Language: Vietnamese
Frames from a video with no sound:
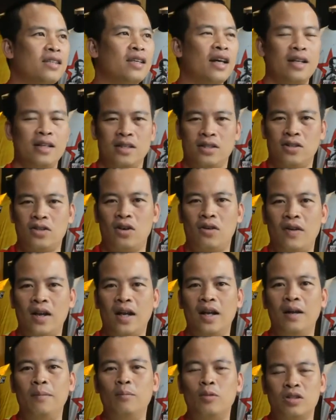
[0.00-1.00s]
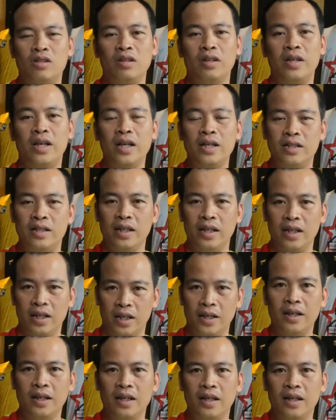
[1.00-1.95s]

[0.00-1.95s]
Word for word: dành cho Văn Lâm một sự kiên trì.